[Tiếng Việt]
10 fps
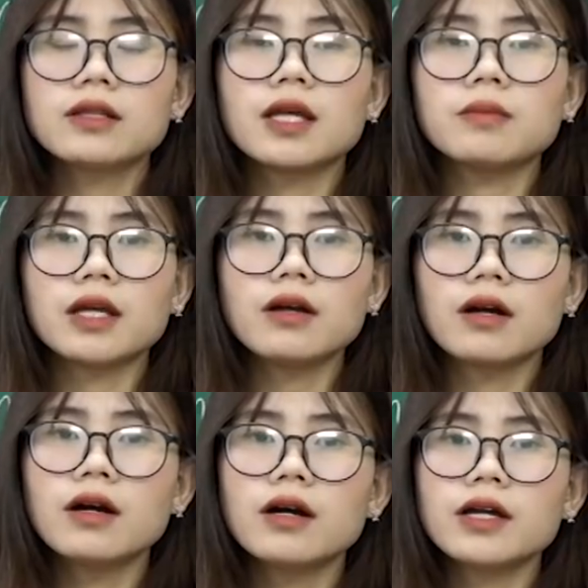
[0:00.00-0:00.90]
tìm thấy được
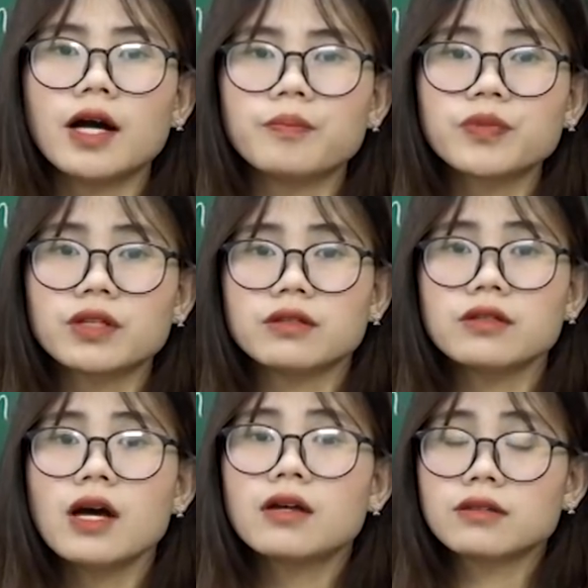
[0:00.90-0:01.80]
hơi ấm
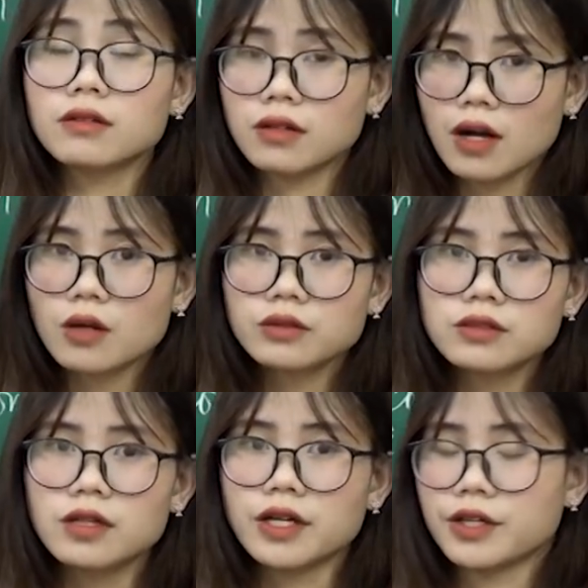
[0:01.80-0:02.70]
từ từ con
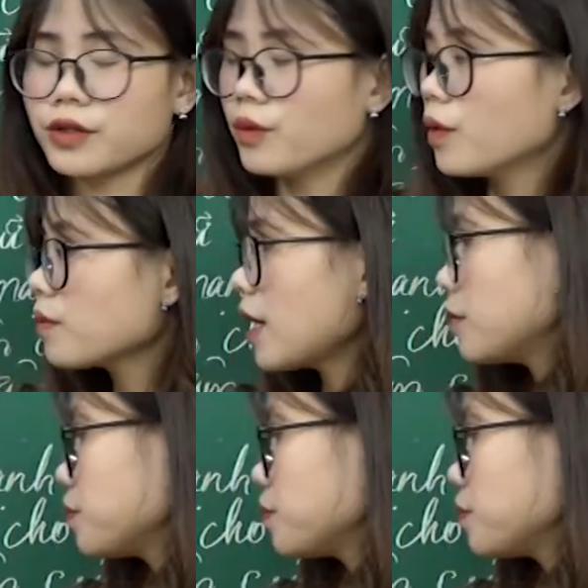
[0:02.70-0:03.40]
người đúng không nào